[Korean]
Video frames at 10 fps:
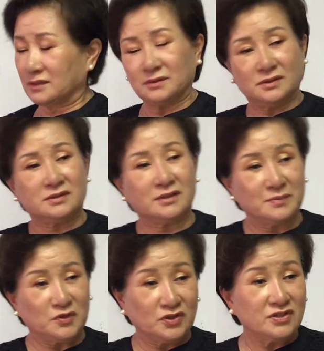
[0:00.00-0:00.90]
이, 이
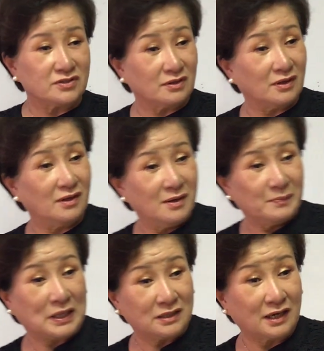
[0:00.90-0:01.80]
사람이 여기서
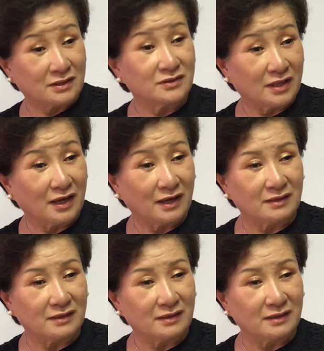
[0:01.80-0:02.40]
말을 하는데